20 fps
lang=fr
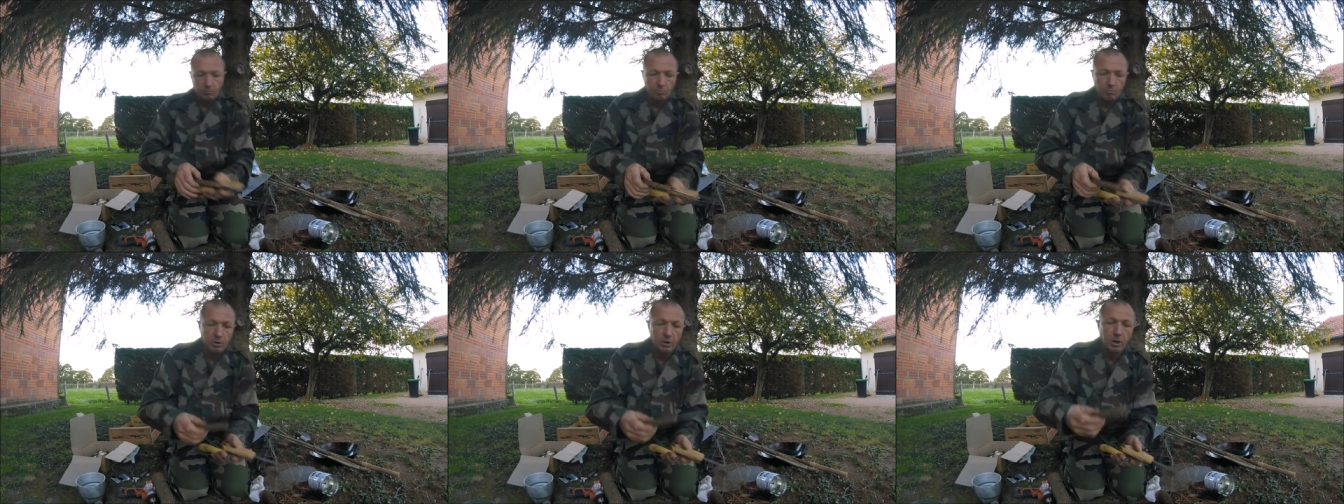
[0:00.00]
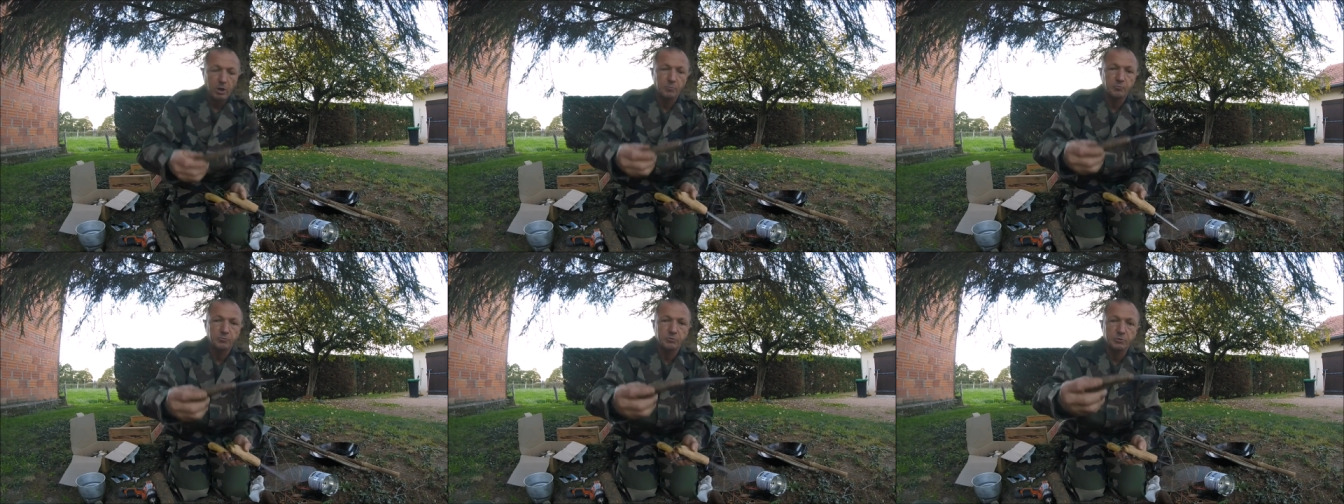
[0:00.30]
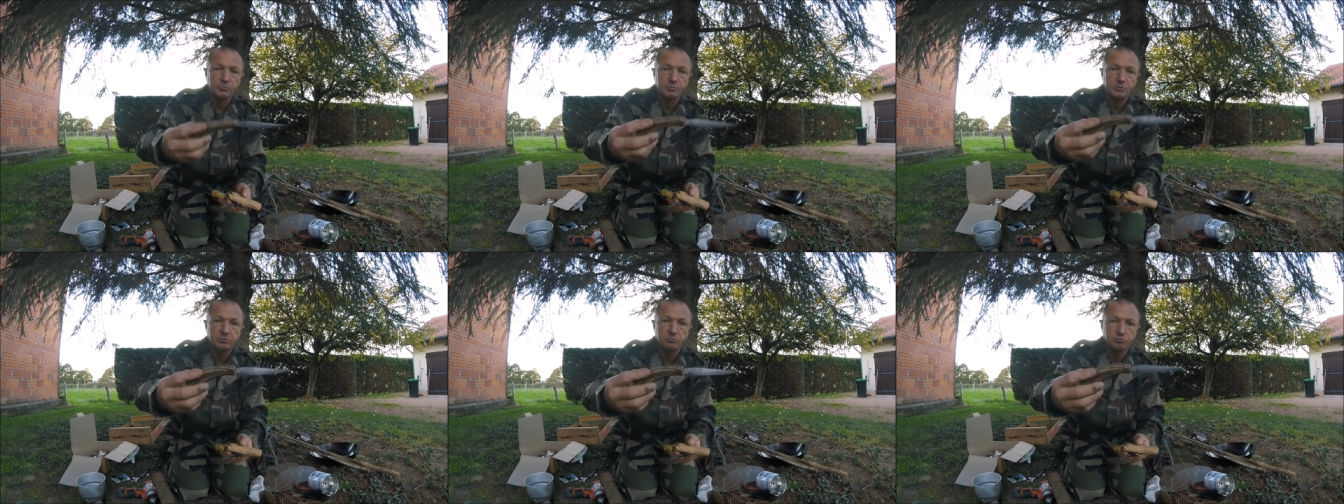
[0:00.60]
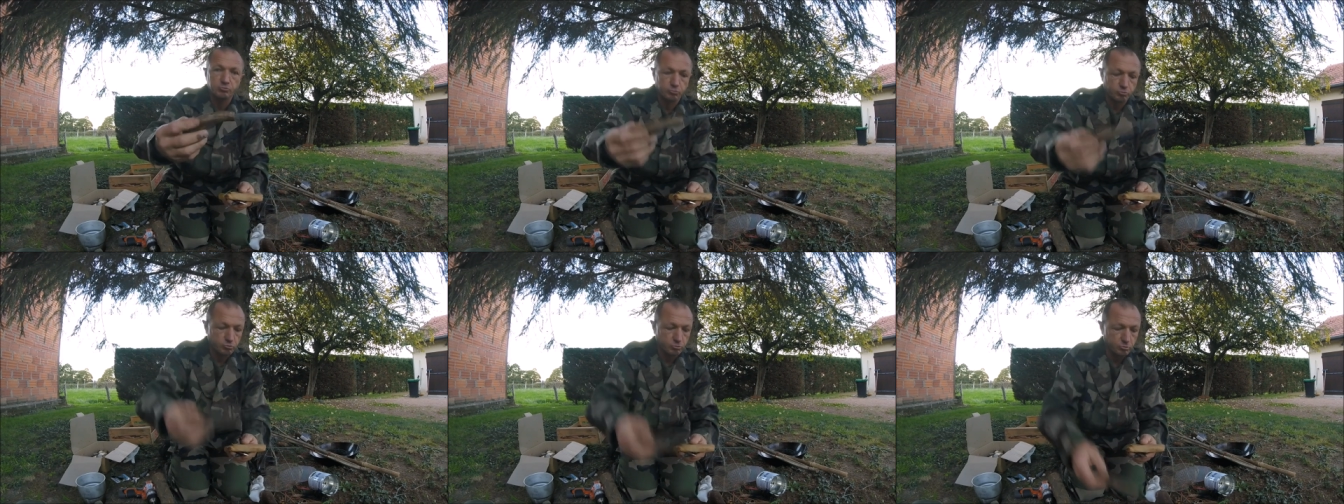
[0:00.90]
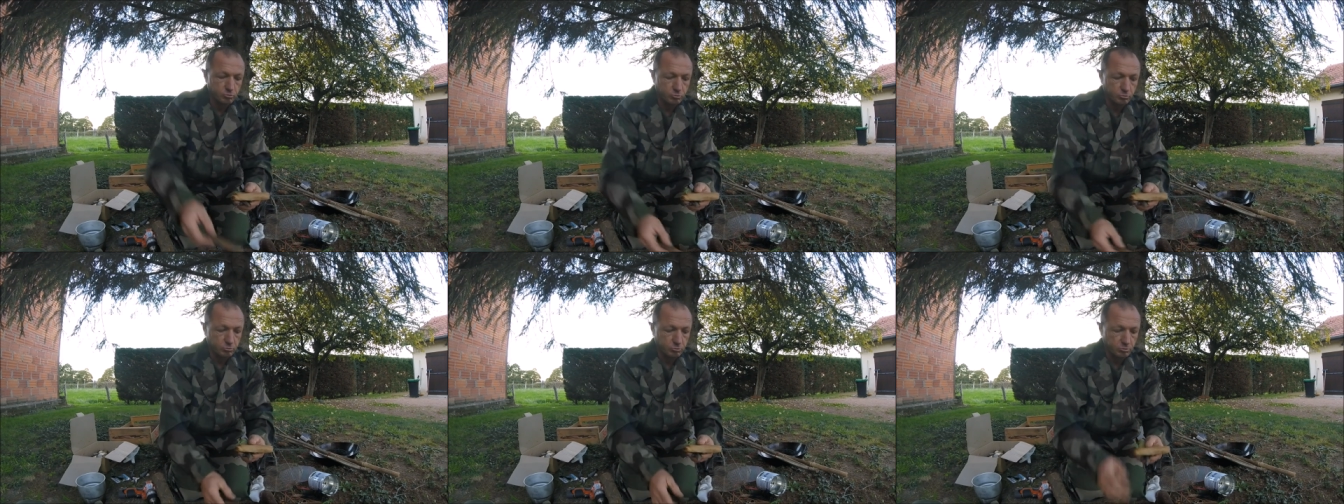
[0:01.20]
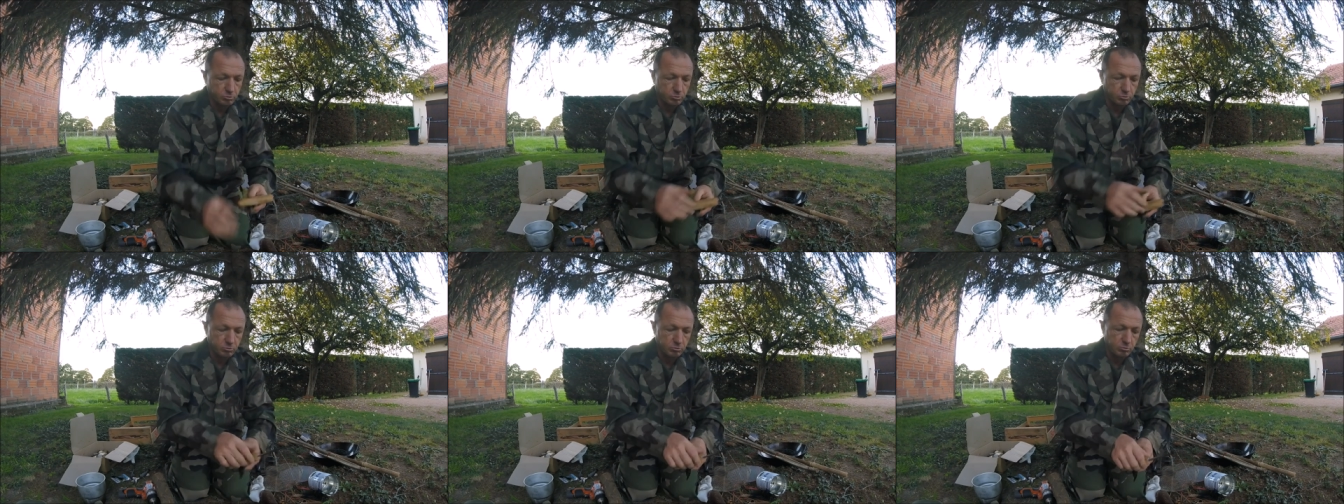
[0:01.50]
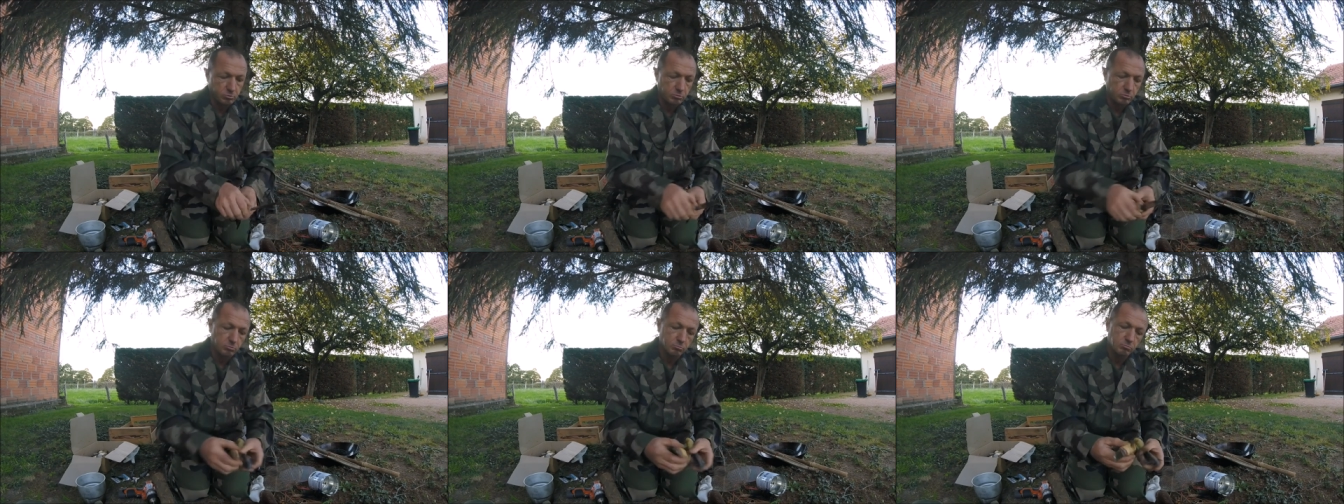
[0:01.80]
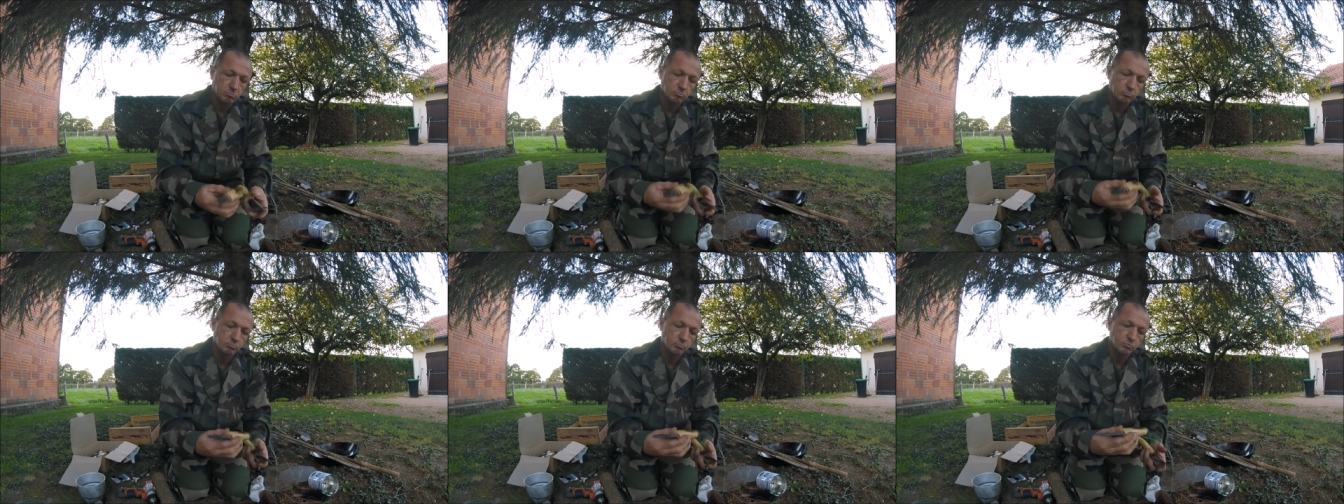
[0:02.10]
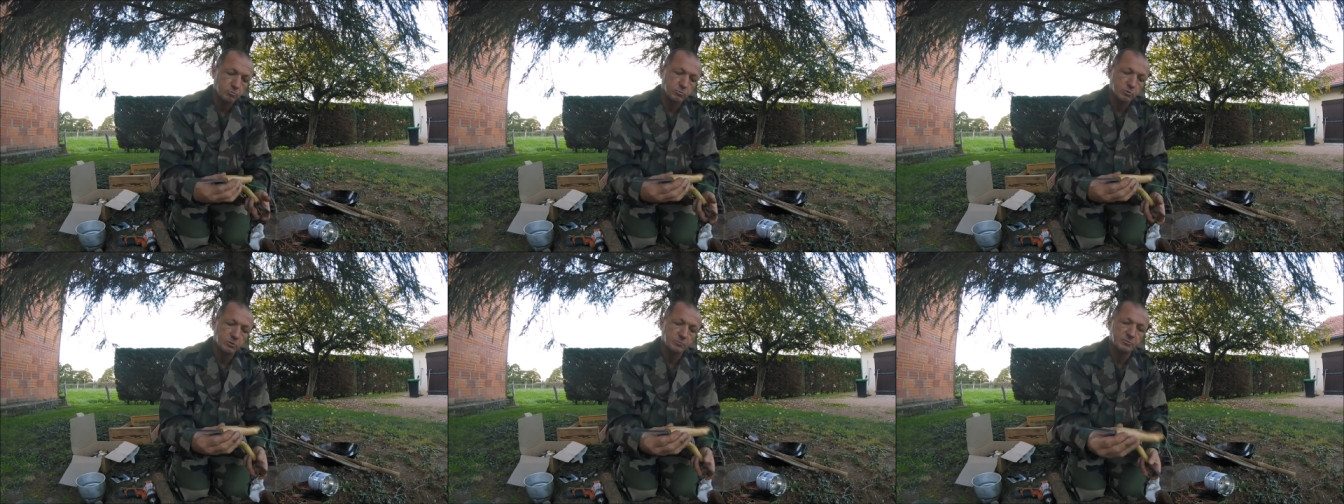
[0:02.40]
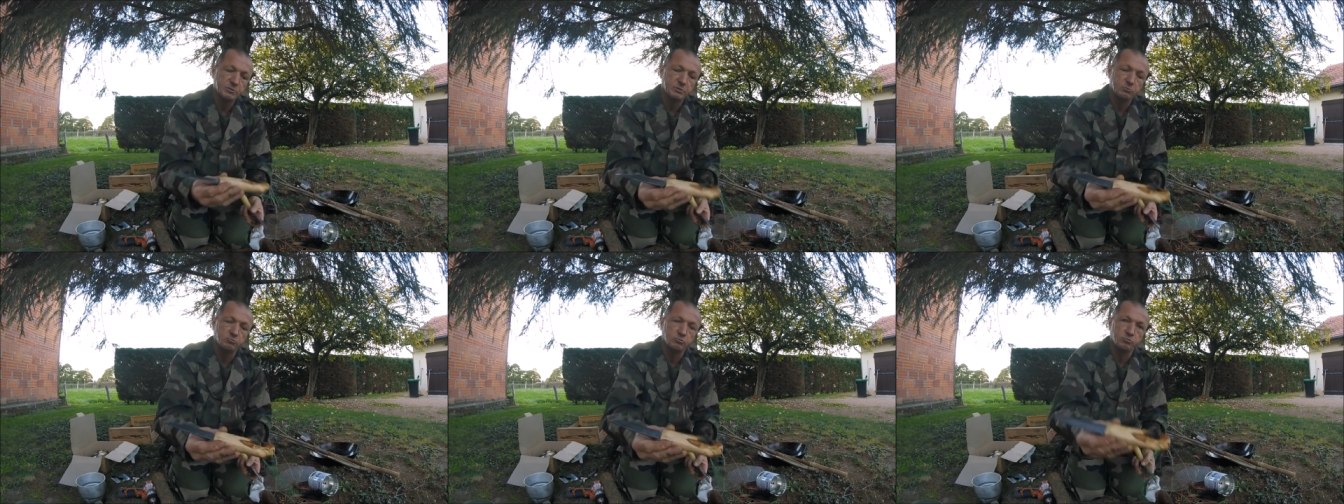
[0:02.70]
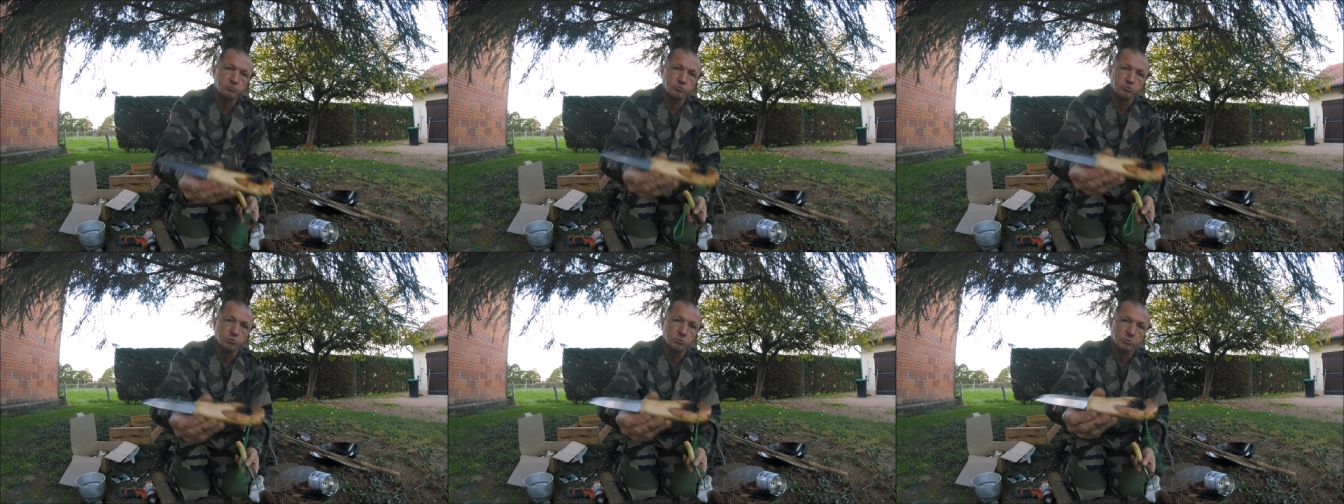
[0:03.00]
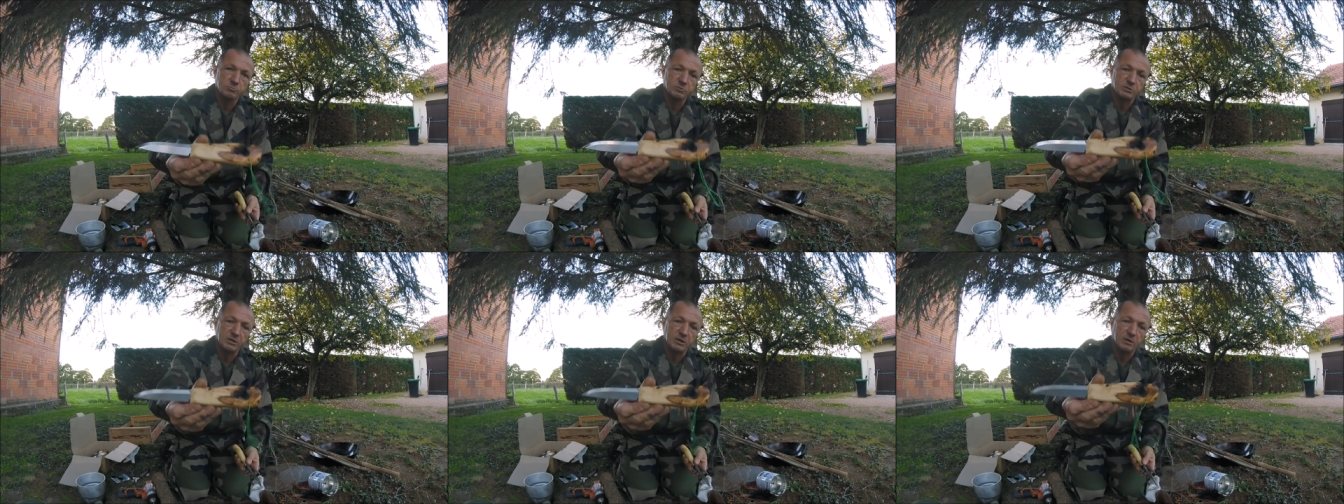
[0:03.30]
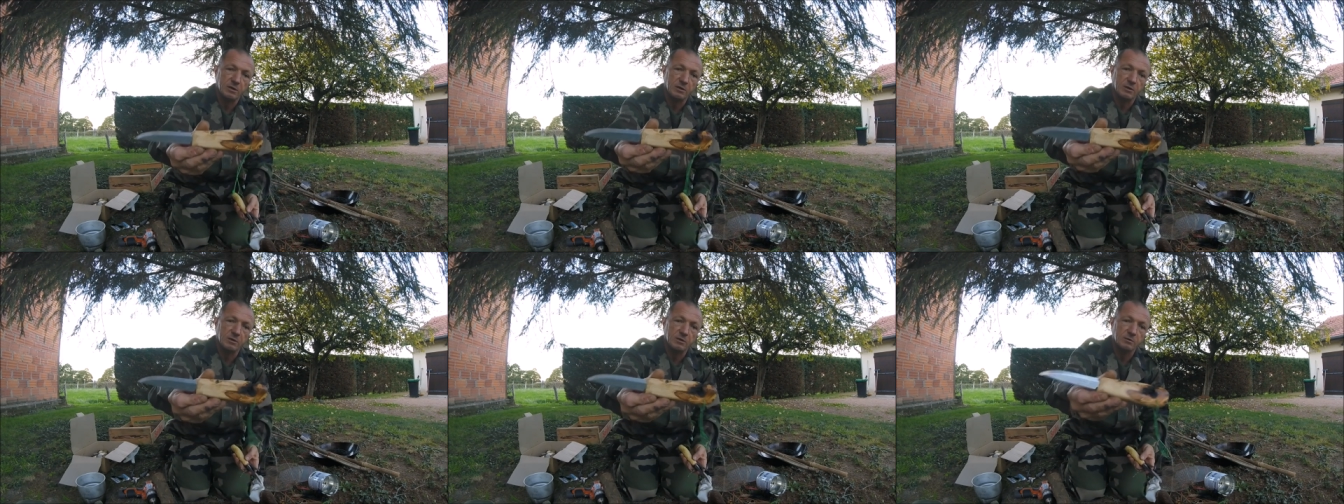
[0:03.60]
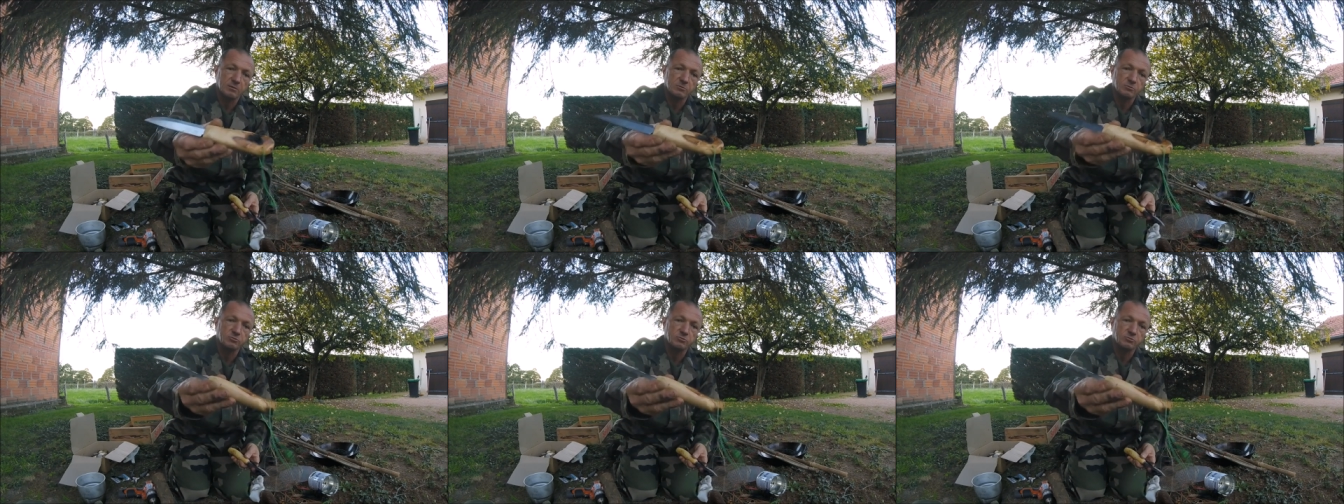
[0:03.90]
Voilà, et puis des petits couteaux. Euh, des petits couteaux comme ça.